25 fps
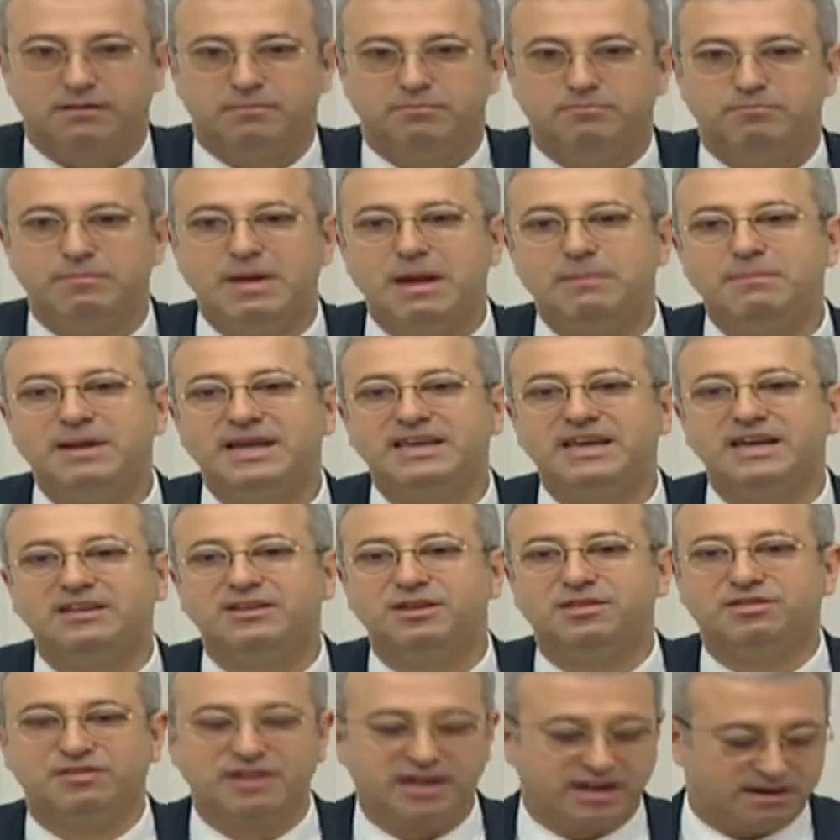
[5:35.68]
Memleket
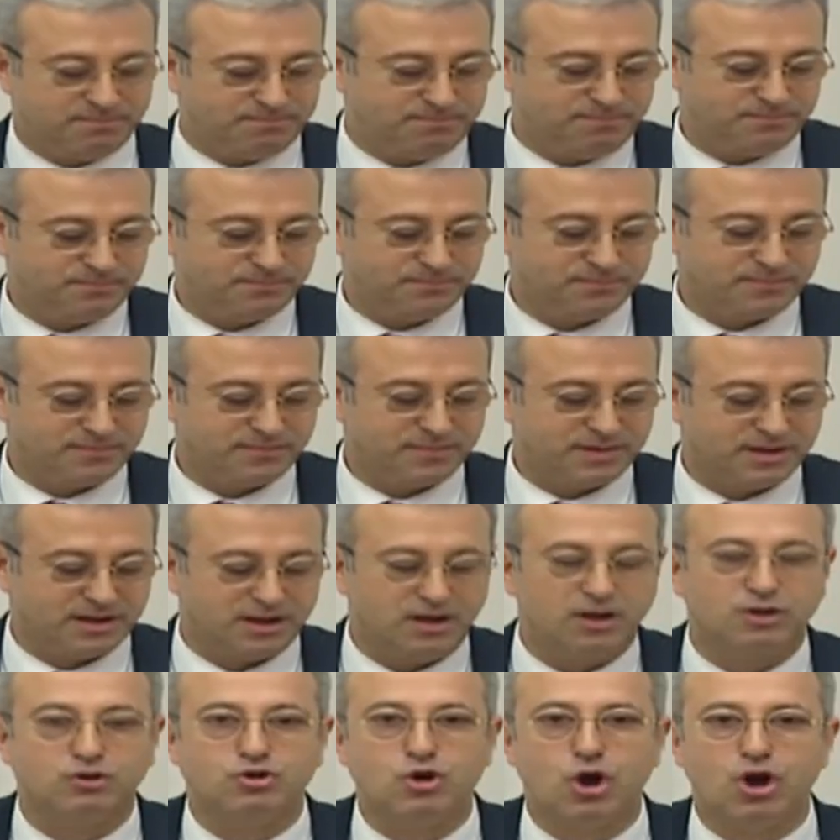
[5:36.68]
isterim.
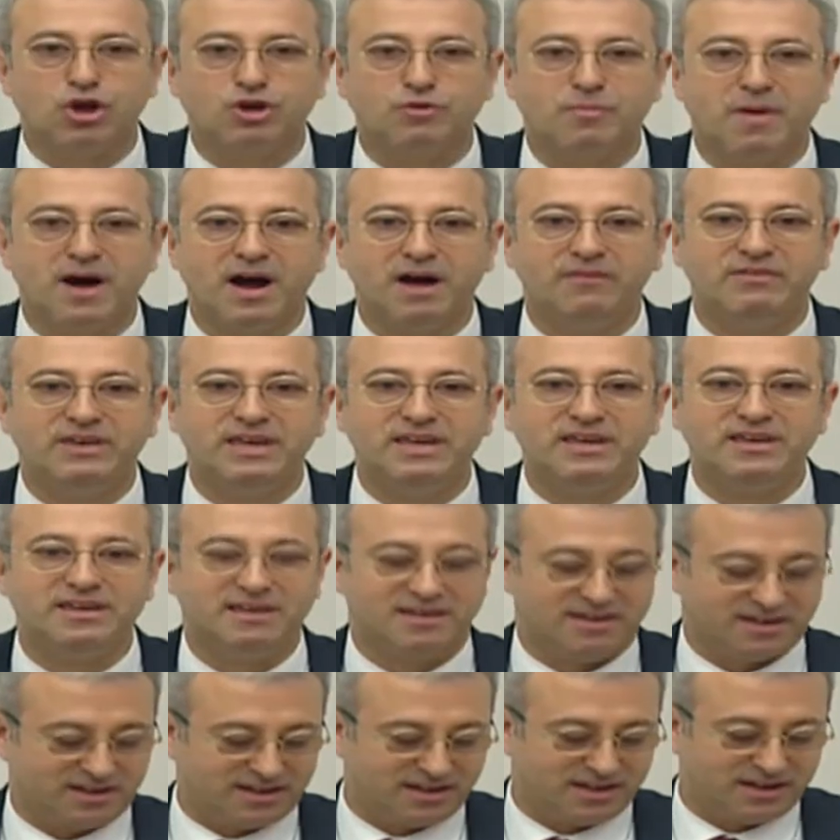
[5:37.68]
Gök mavi,
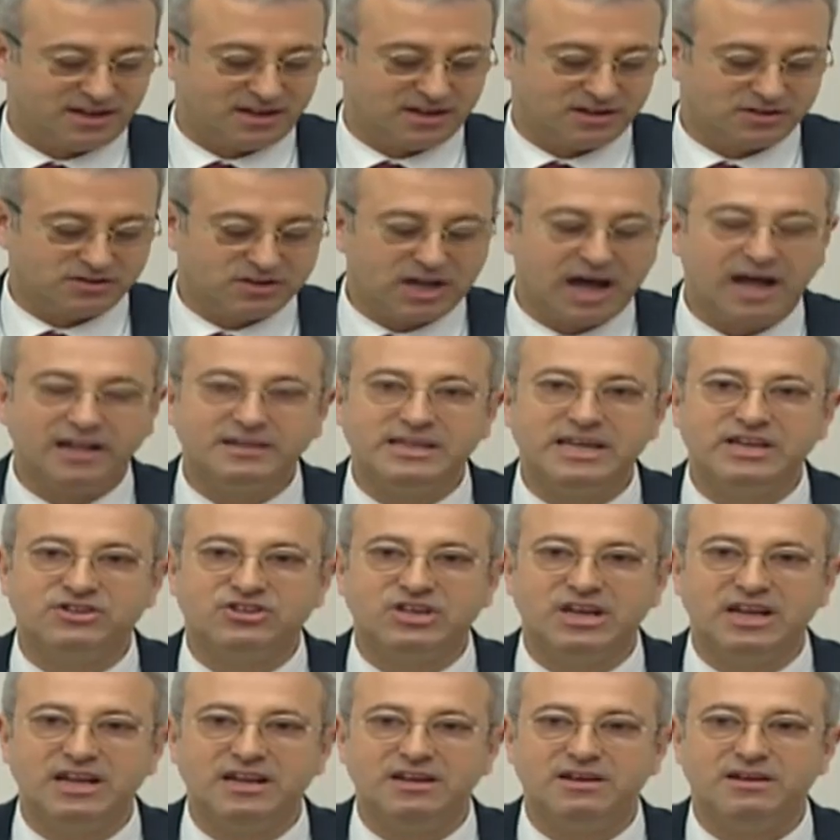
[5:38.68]
dağ
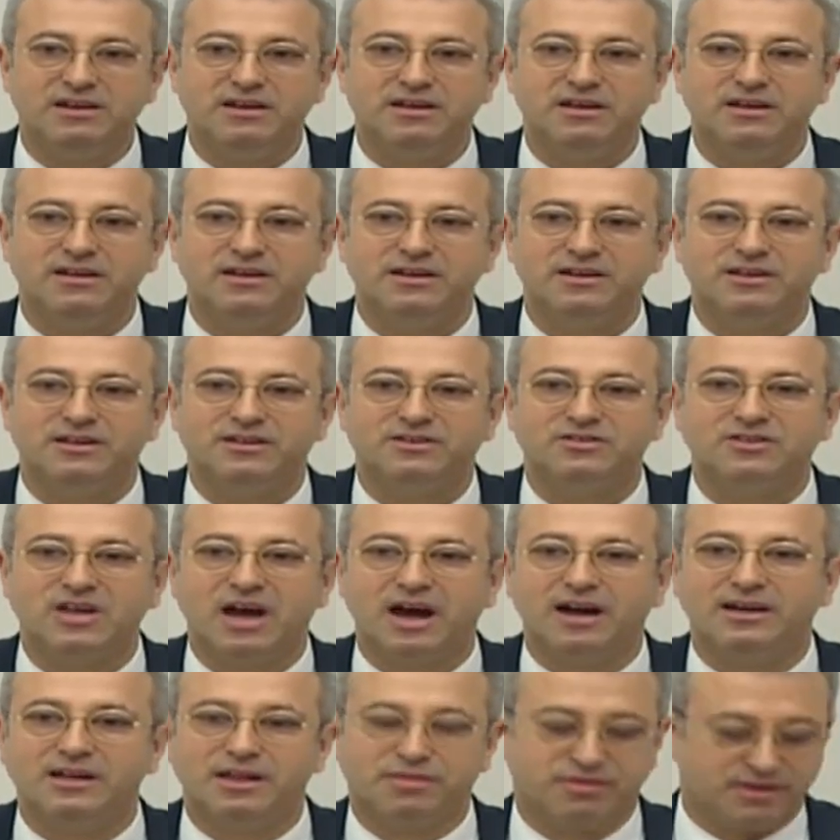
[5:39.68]
yeşil,
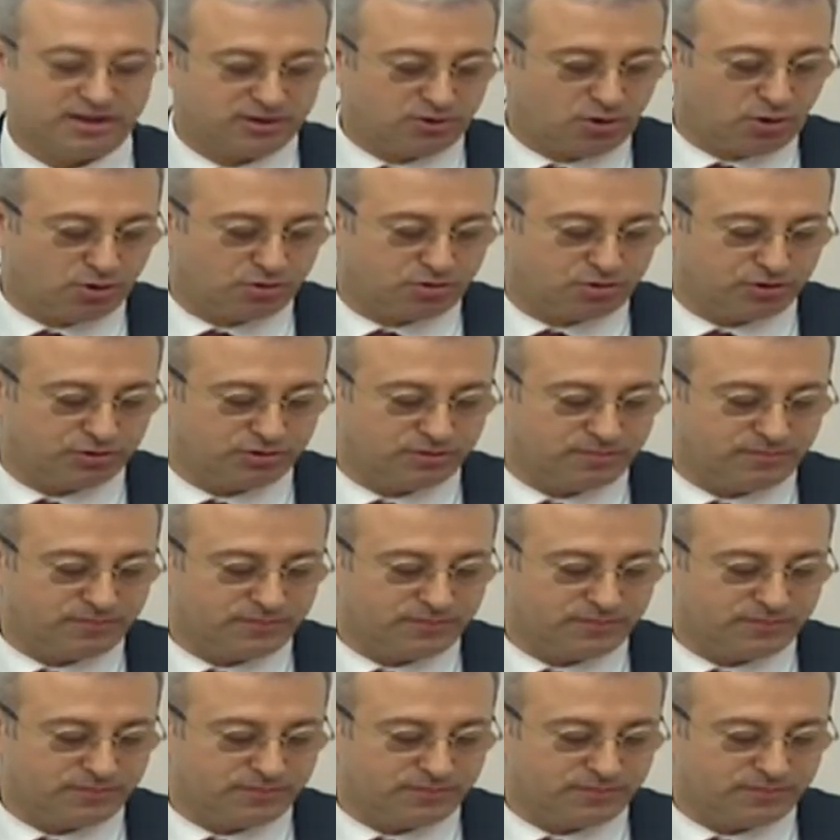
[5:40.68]
tarla sarı olsun.